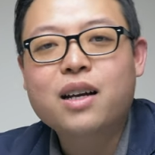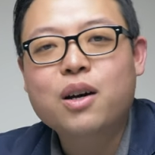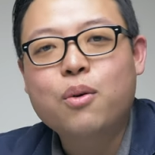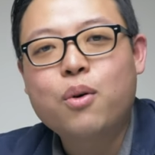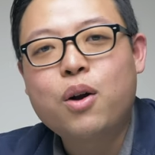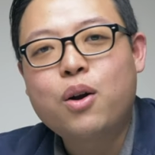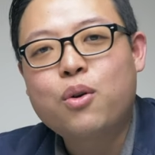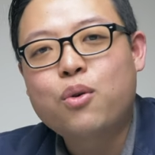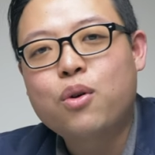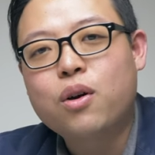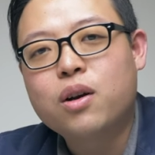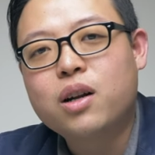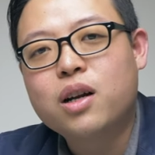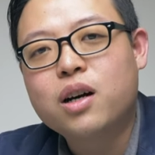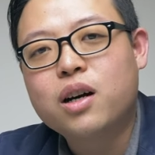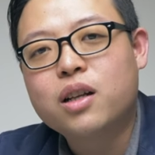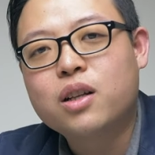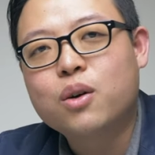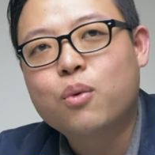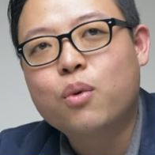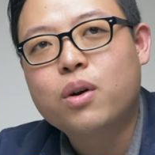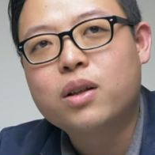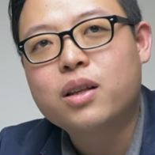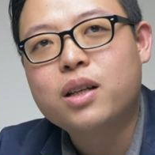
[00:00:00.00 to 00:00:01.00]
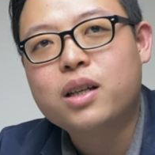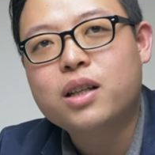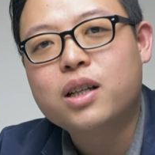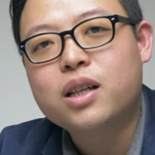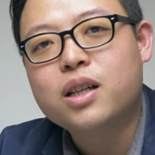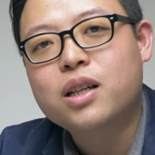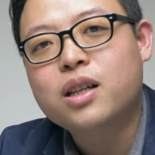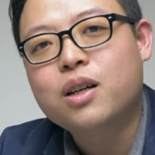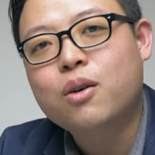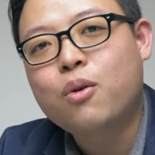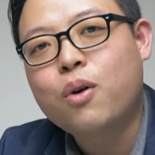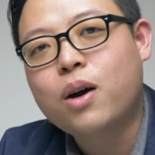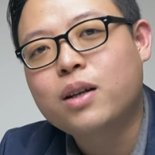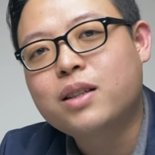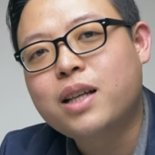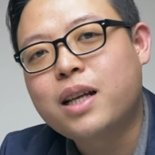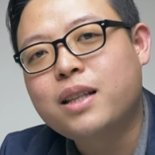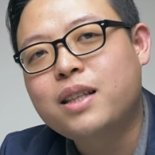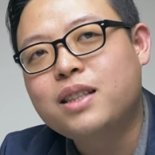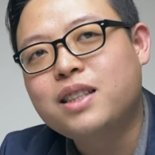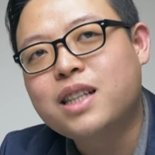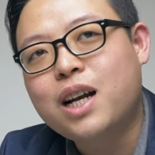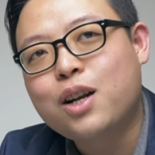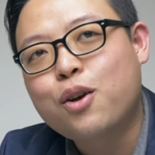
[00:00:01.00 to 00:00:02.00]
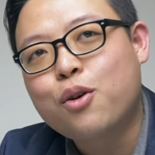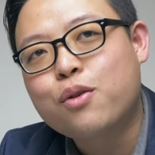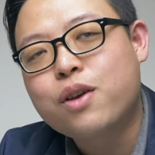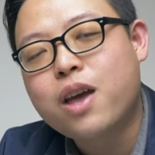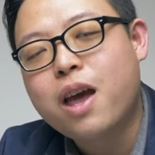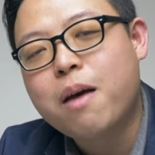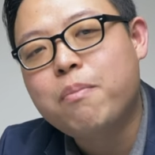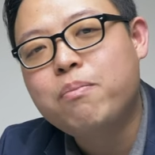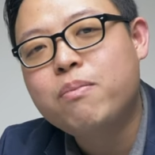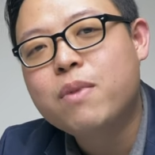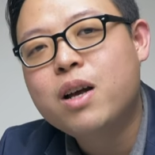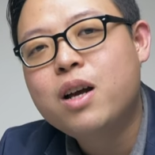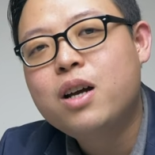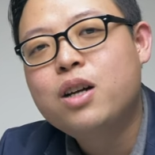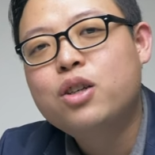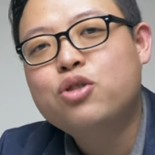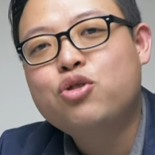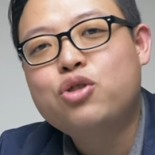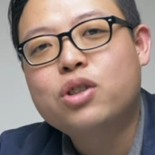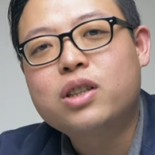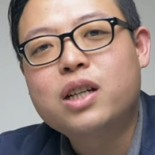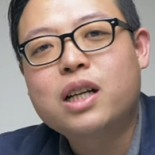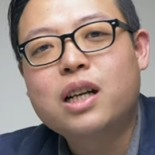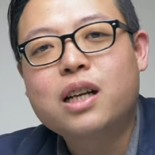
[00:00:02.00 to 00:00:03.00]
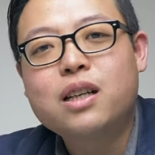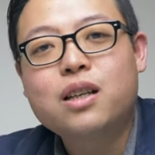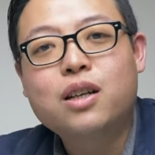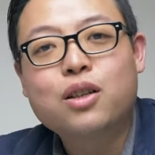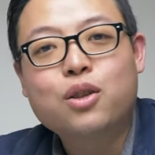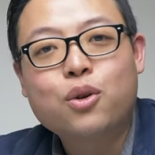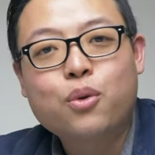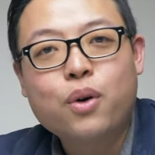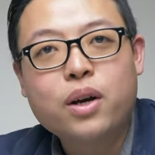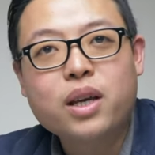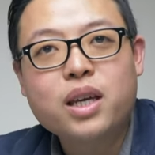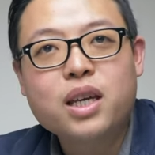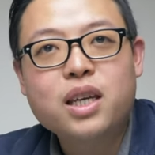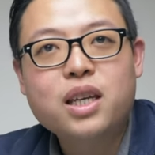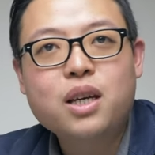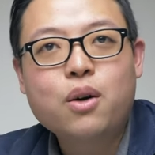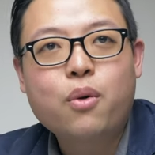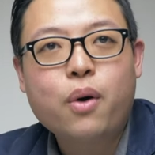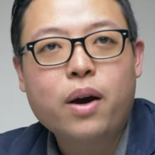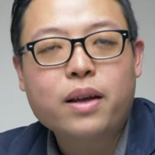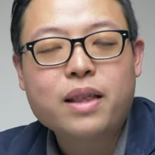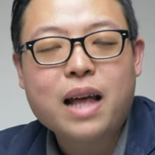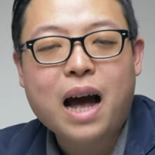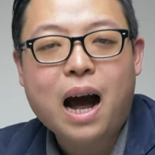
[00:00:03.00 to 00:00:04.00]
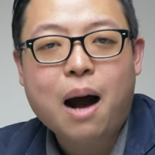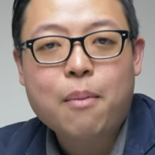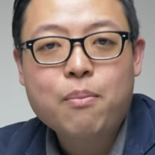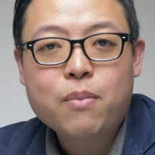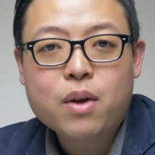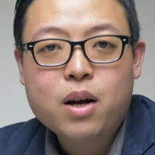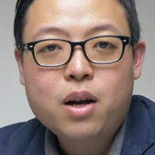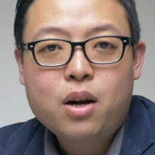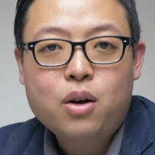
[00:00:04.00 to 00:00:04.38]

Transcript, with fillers: 各位如果有任何的问题呢，欢迎在底下留言，学长呢都会一一回答。